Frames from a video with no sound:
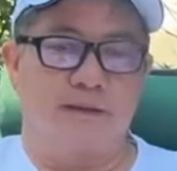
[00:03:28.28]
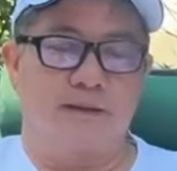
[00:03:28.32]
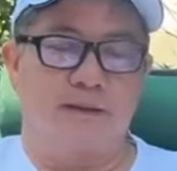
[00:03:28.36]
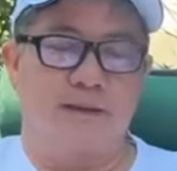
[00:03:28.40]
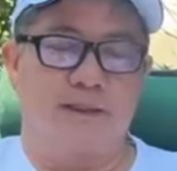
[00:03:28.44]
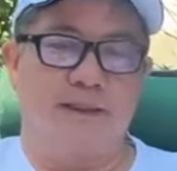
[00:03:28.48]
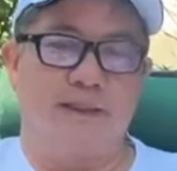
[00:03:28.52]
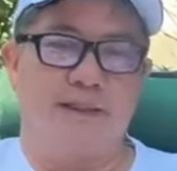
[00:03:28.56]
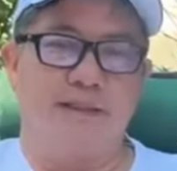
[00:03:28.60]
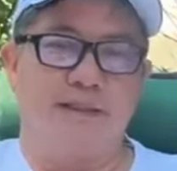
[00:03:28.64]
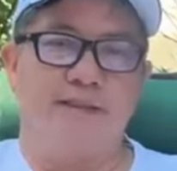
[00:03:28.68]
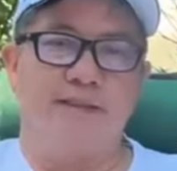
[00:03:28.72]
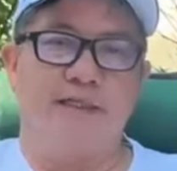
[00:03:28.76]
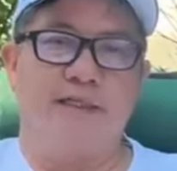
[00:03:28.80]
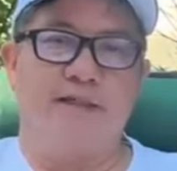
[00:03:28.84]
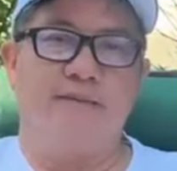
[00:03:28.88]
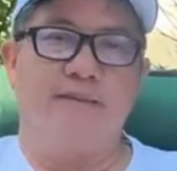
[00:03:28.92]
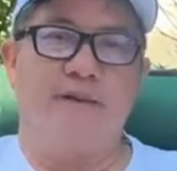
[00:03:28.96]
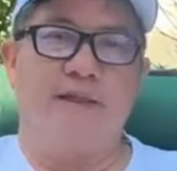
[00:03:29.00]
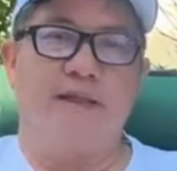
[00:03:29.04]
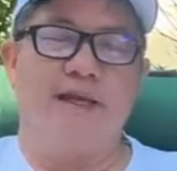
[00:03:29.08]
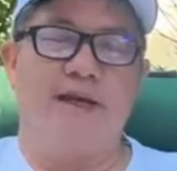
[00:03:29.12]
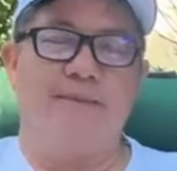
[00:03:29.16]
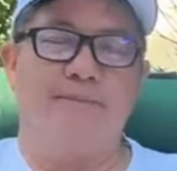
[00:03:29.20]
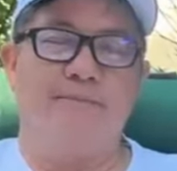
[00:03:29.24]
thì sẽ
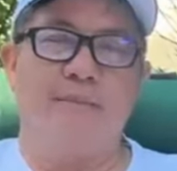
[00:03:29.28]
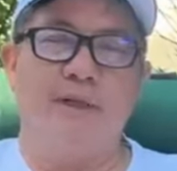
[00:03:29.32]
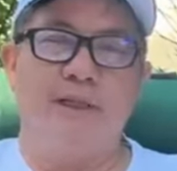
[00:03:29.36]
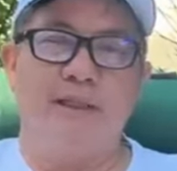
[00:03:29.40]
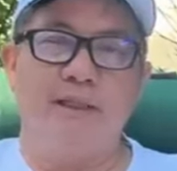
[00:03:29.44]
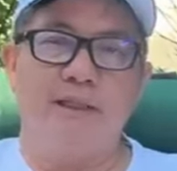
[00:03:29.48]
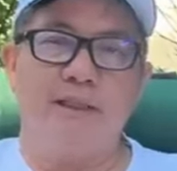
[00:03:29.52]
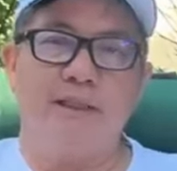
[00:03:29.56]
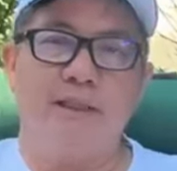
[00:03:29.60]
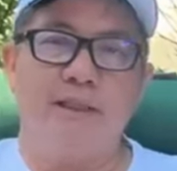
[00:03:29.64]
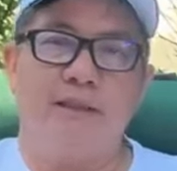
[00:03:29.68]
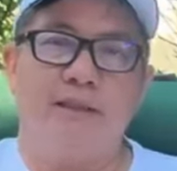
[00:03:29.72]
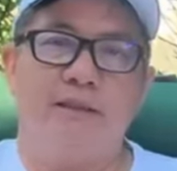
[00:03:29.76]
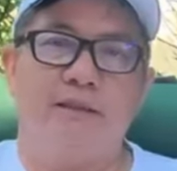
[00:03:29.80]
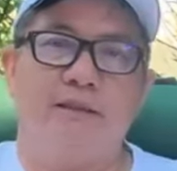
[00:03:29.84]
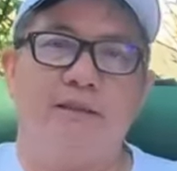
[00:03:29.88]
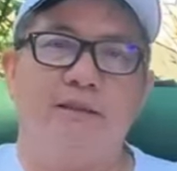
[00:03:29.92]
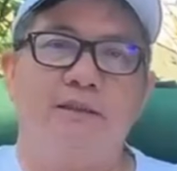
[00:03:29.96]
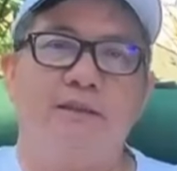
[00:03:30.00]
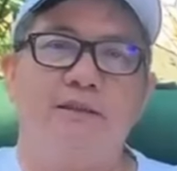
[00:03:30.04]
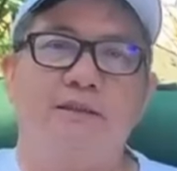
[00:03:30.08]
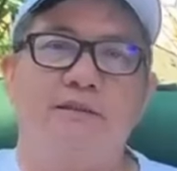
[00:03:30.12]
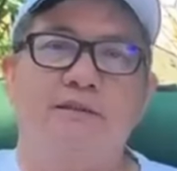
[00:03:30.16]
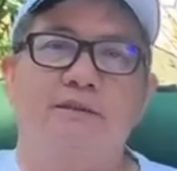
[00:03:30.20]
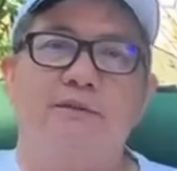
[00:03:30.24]
bị âm binh đó,
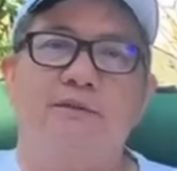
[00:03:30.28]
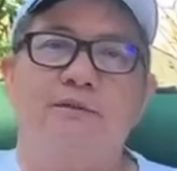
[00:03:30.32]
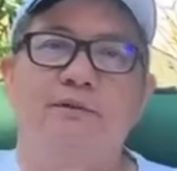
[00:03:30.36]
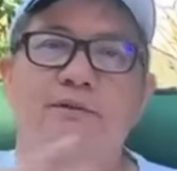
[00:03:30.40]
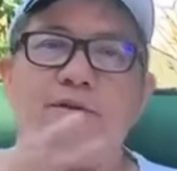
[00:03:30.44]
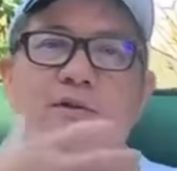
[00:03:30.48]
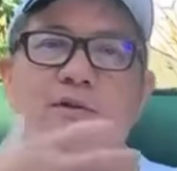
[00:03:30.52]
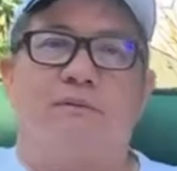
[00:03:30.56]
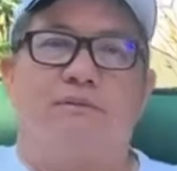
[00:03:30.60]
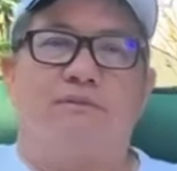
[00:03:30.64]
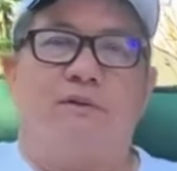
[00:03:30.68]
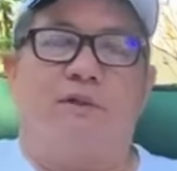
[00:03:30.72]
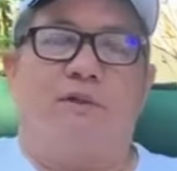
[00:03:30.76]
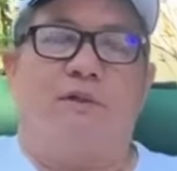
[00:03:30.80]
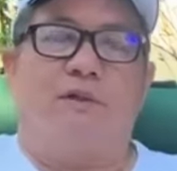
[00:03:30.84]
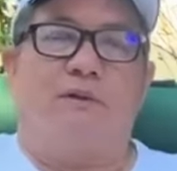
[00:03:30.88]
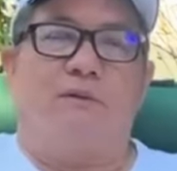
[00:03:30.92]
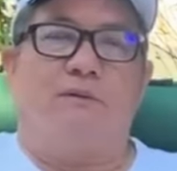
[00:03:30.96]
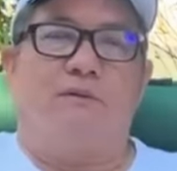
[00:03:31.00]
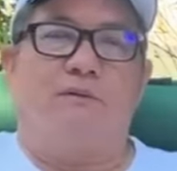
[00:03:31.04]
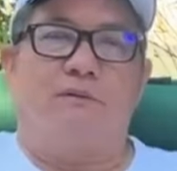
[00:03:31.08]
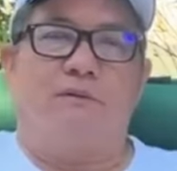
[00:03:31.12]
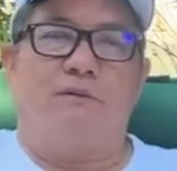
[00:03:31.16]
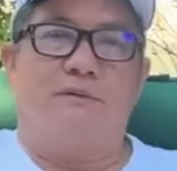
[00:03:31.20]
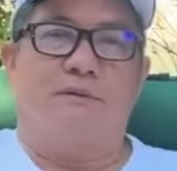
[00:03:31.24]
nó xúi dục vô,
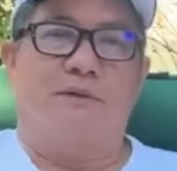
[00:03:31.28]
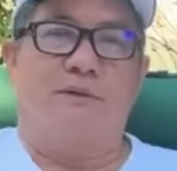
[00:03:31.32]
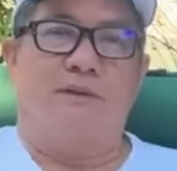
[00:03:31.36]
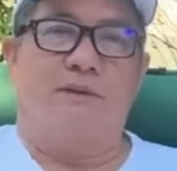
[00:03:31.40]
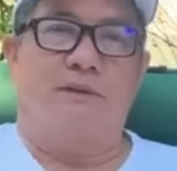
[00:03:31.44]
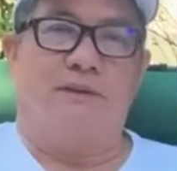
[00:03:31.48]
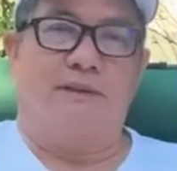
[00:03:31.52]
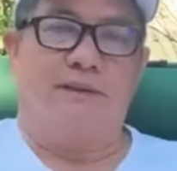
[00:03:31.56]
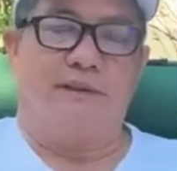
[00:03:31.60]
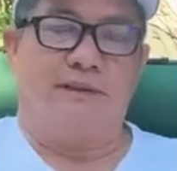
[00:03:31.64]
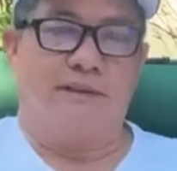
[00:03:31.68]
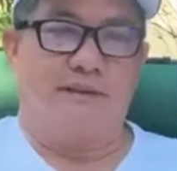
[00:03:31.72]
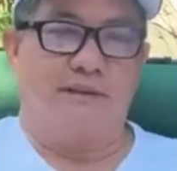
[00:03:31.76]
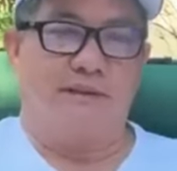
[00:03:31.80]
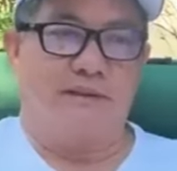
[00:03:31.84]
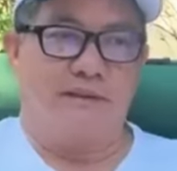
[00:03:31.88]
rồi